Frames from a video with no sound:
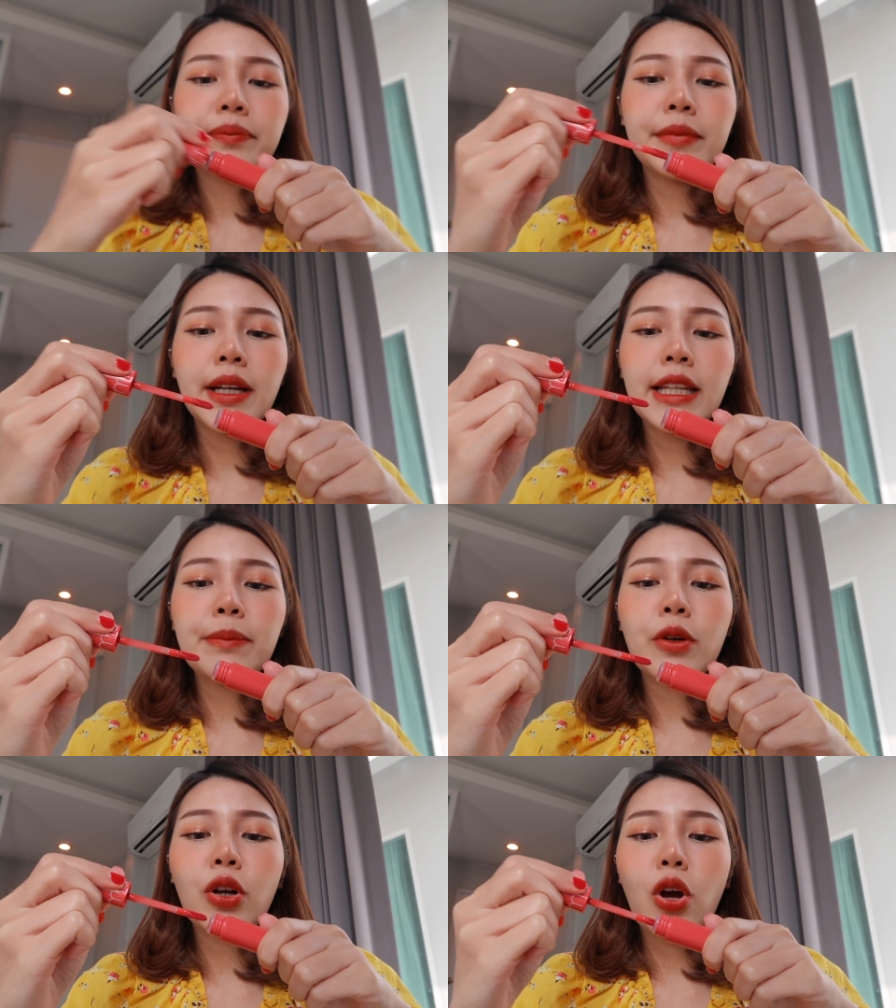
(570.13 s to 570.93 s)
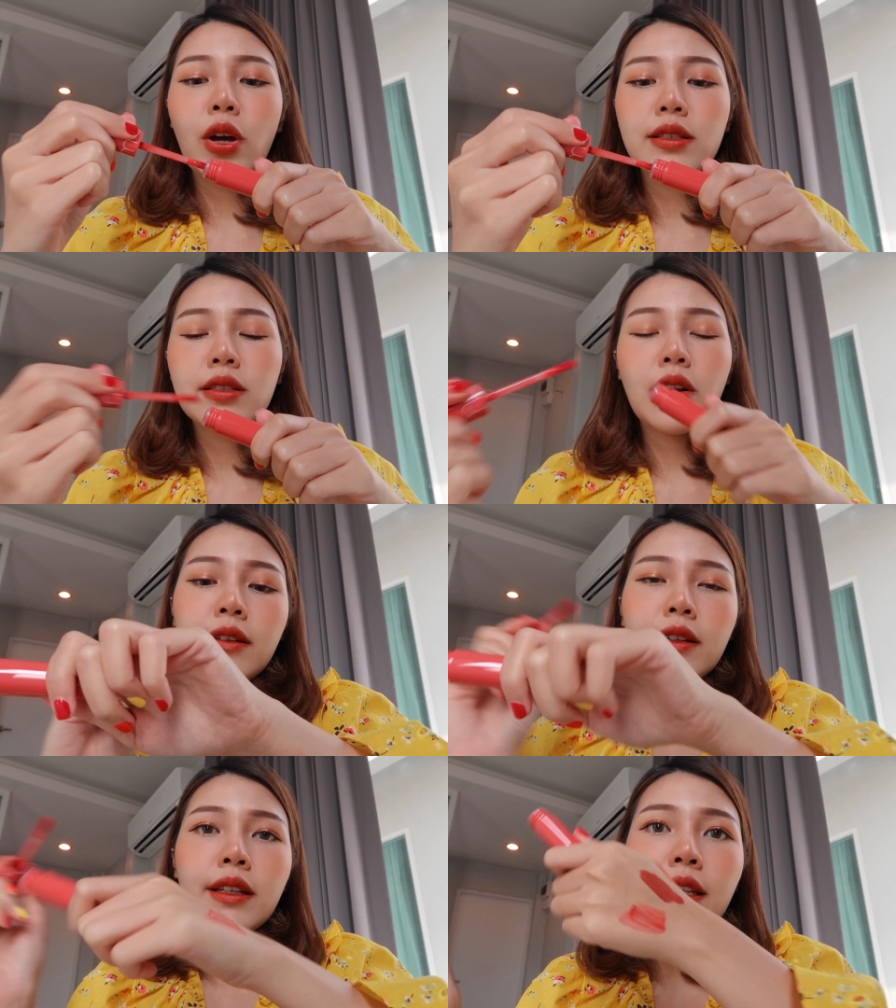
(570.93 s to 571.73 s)
เหมือนลิปกลอส
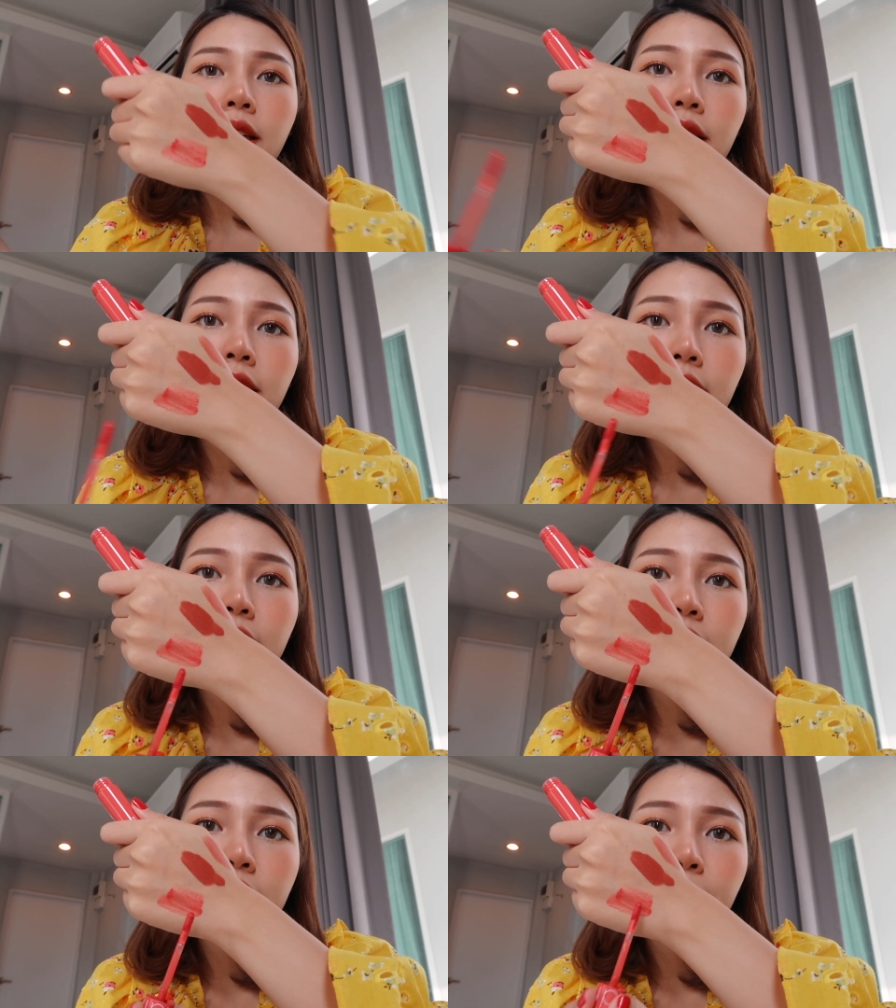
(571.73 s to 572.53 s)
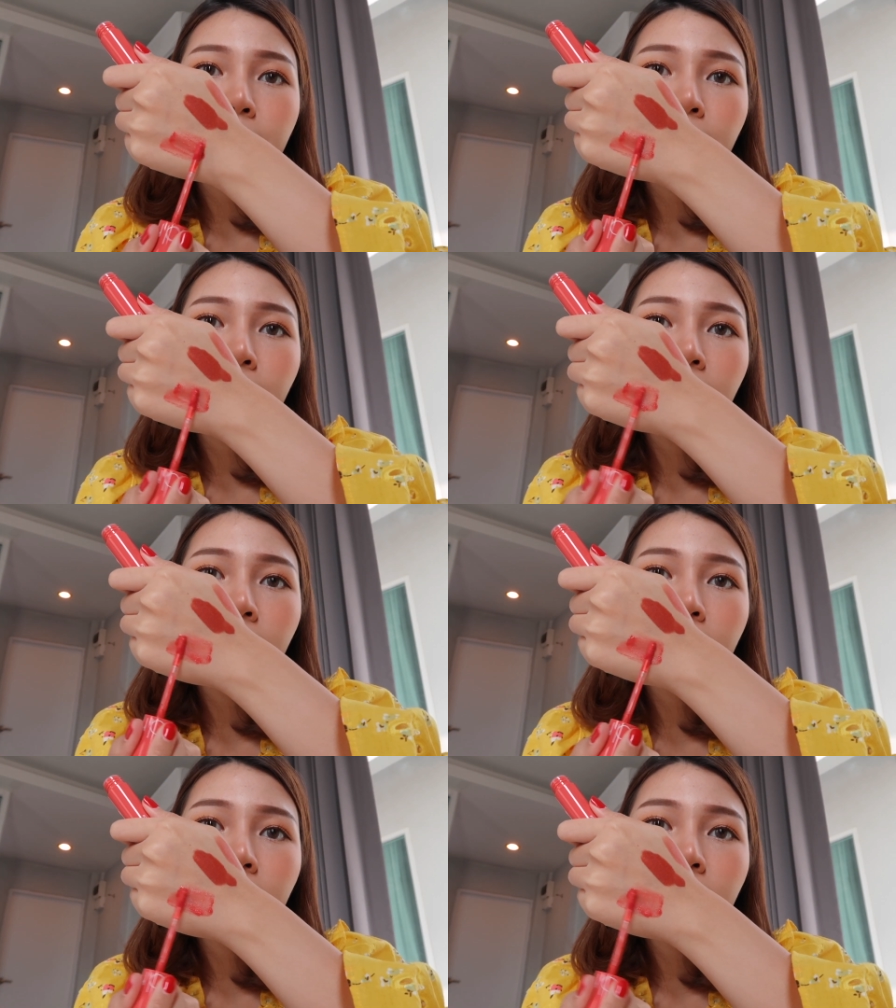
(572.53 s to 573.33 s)
นี่จะเป็นแบบนี้